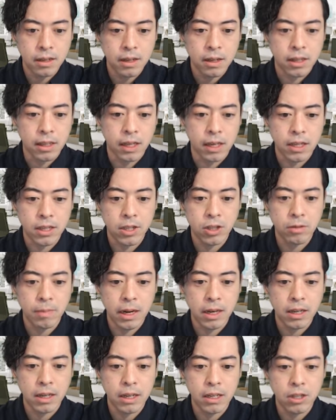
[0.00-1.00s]
70
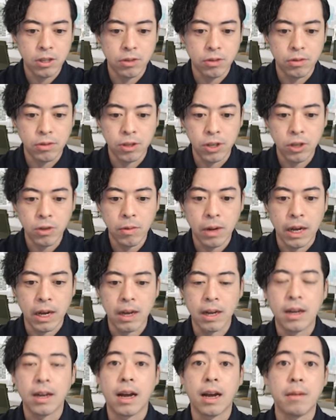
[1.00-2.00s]
万円以上の人
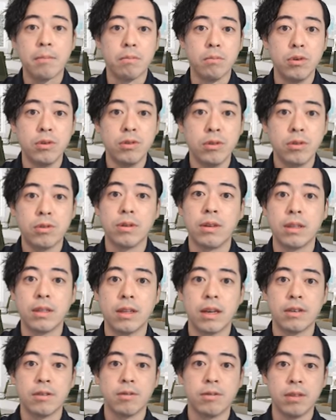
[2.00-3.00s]
は幹部といっ
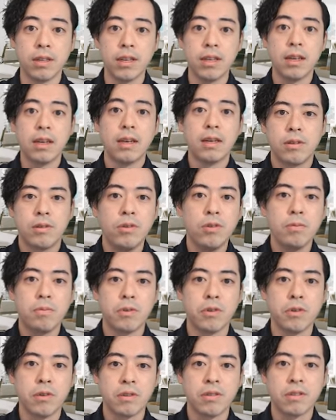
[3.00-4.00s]
たように
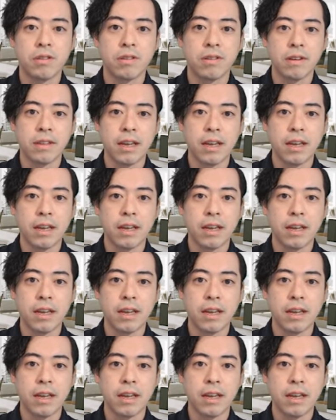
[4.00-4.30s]
グループを作り